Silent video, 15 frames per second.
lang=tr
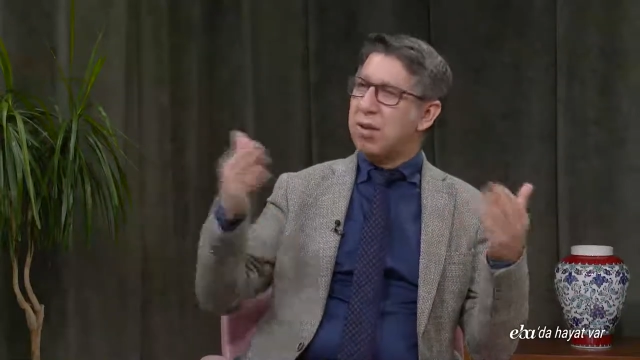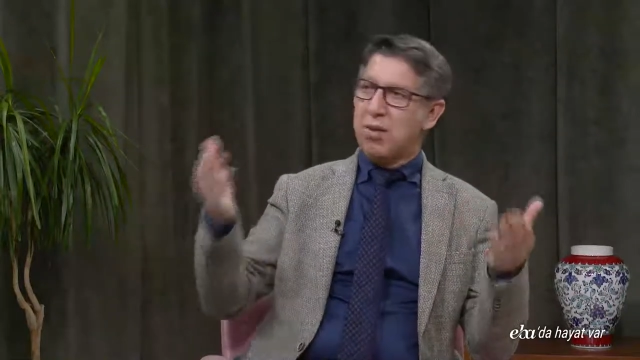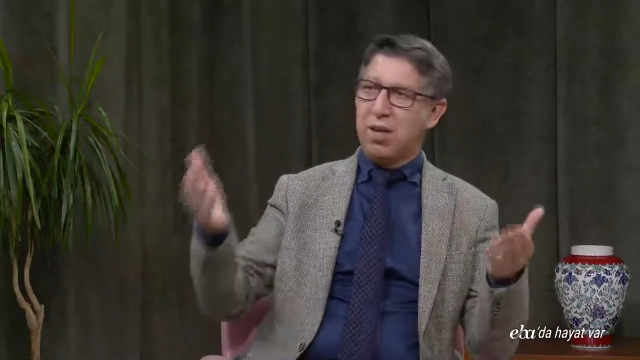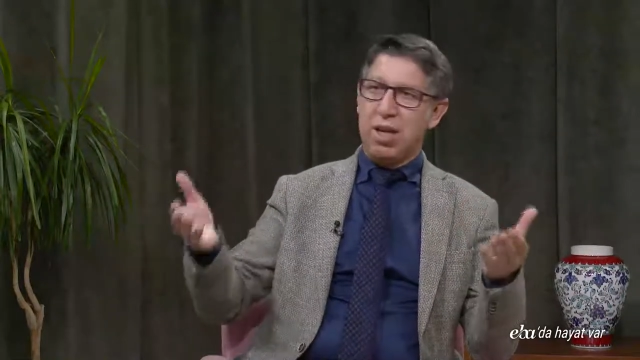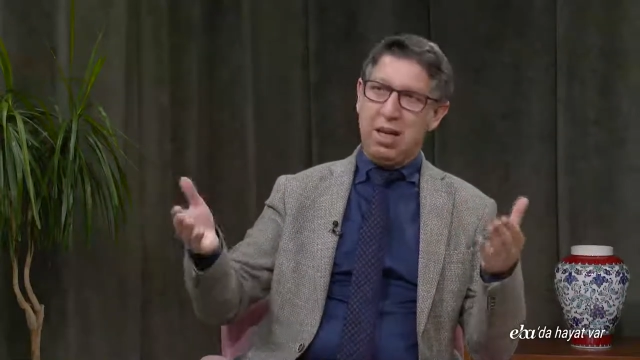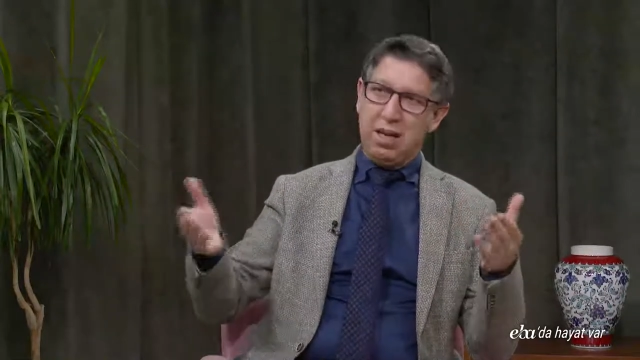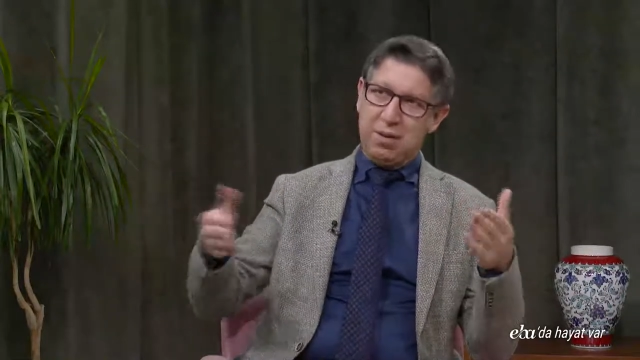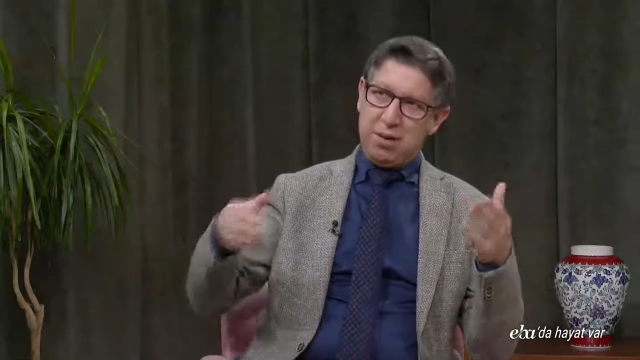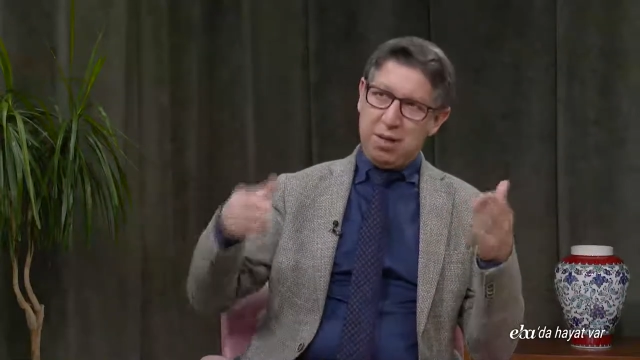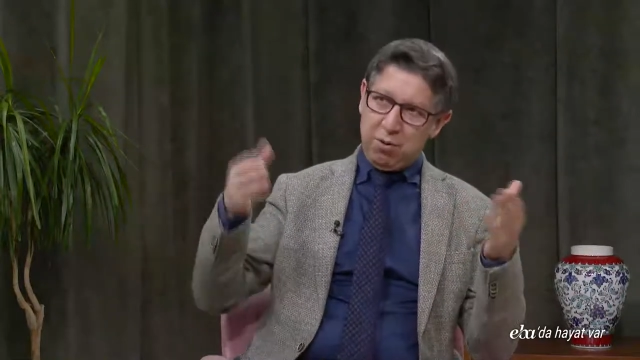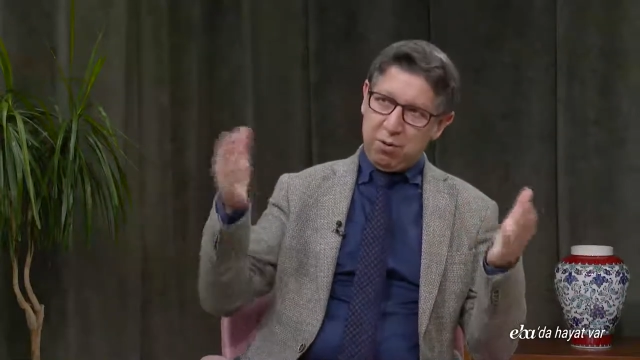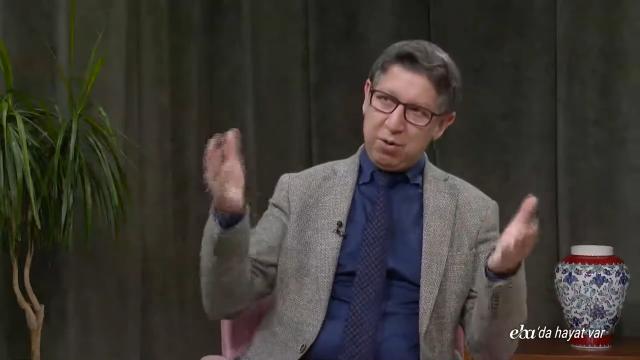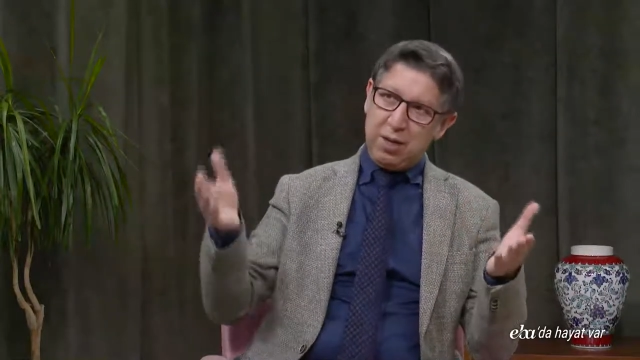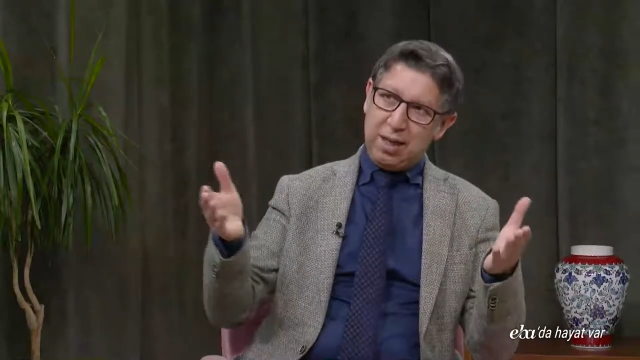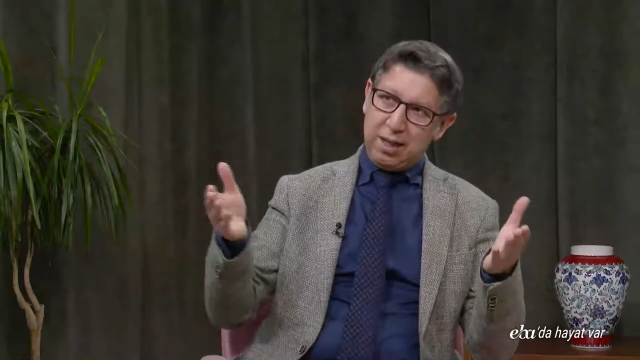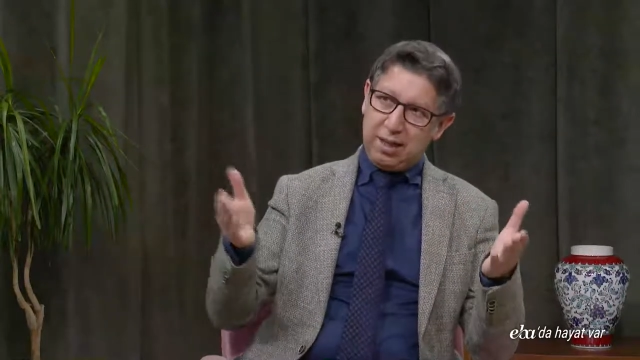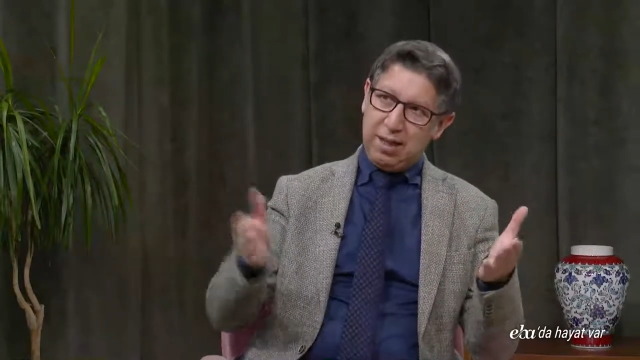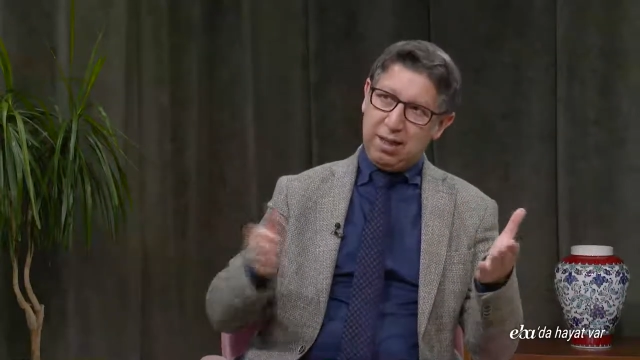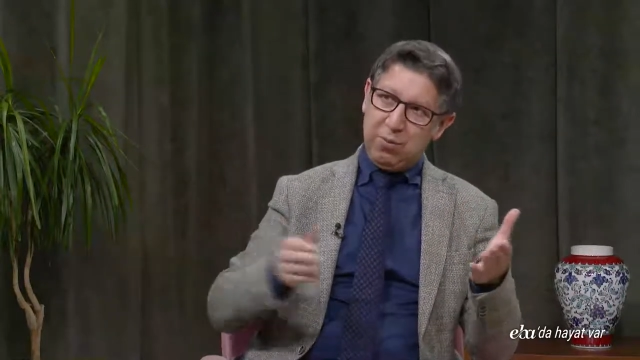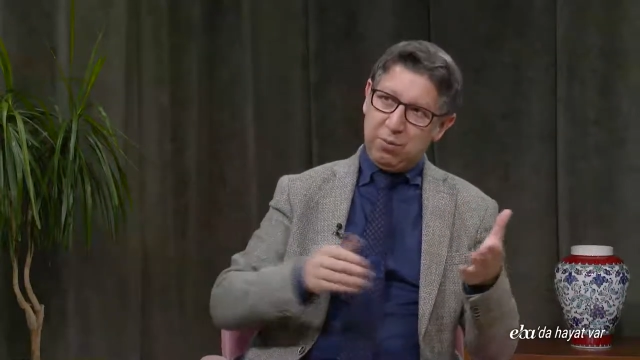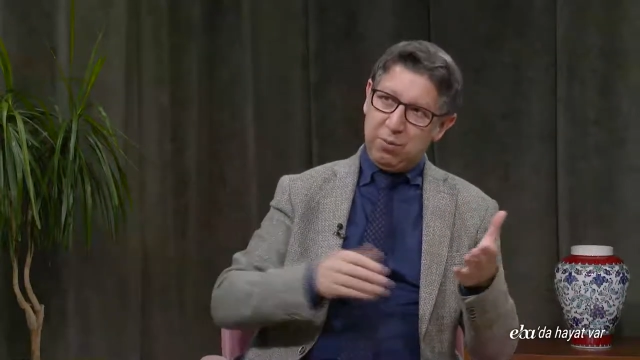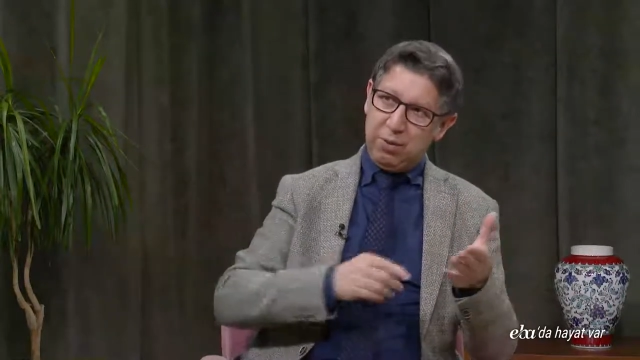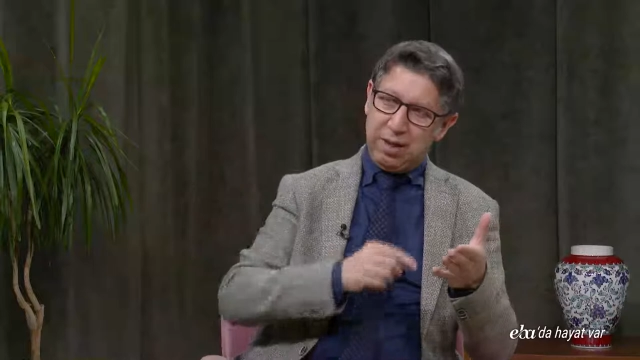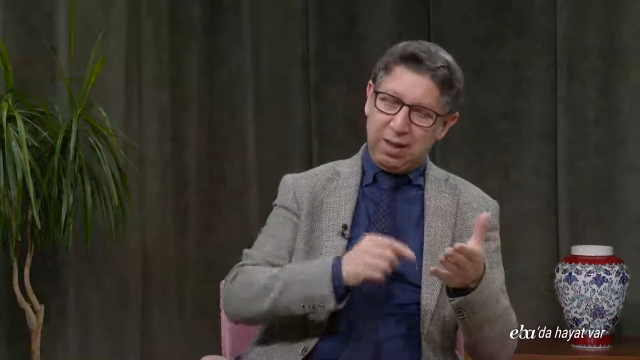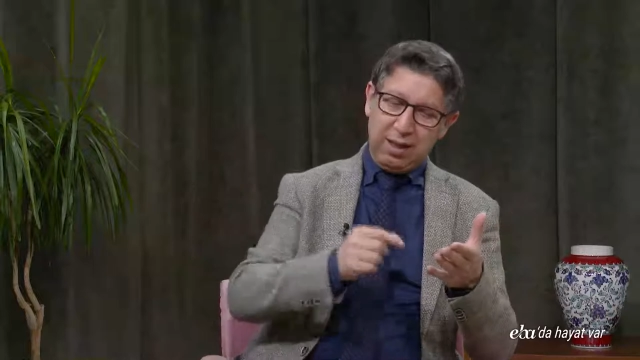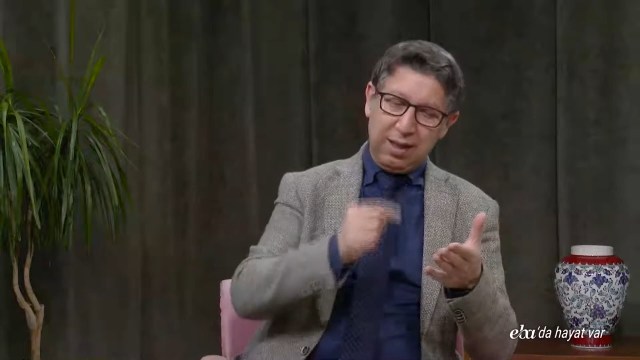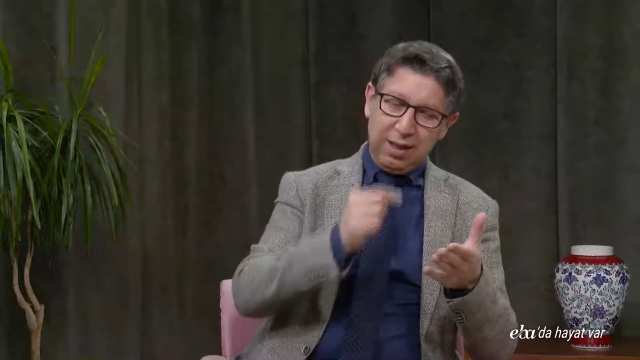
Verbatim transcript: şey yazdılar. diyelim buradan.